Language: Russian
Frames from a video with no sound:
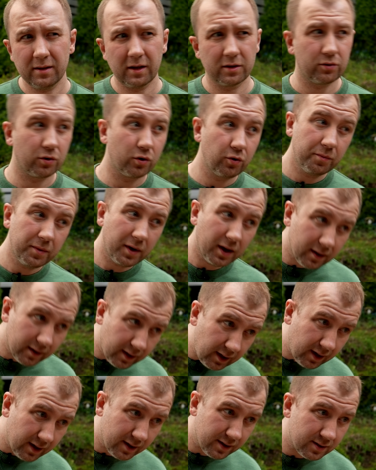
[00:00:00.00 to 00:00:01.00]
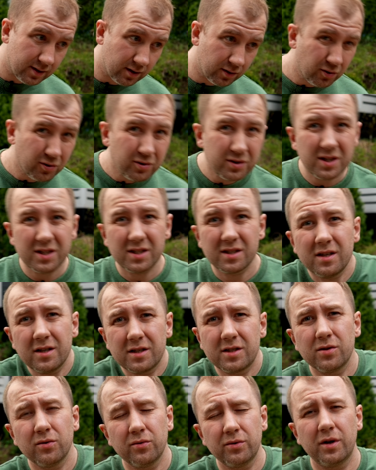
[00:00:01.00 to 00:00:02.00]
который у меня есть, но он здесь ни
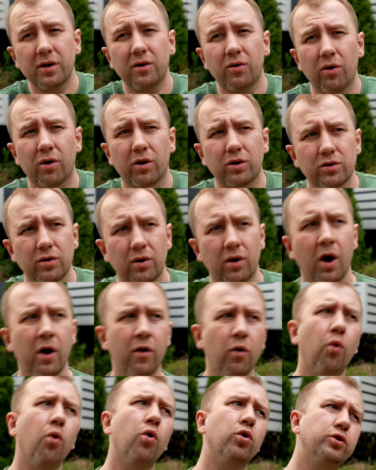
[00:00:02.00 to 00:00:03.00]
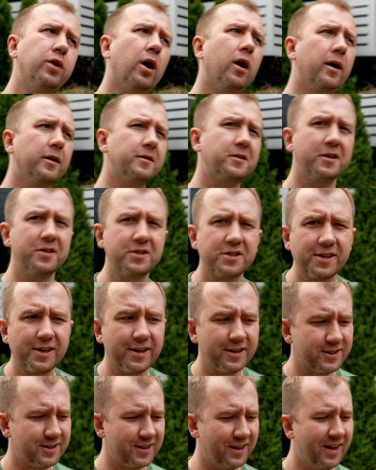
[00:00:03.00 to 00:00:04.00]
к селу, ни к городу. О, да, это
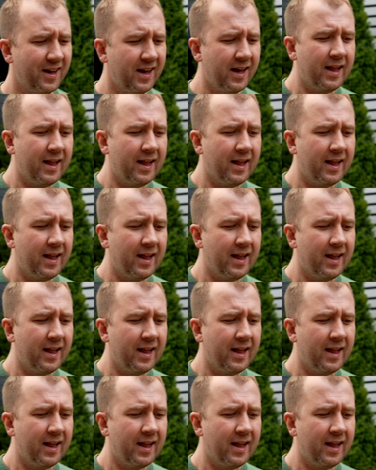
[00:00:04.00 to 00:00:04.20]
интересно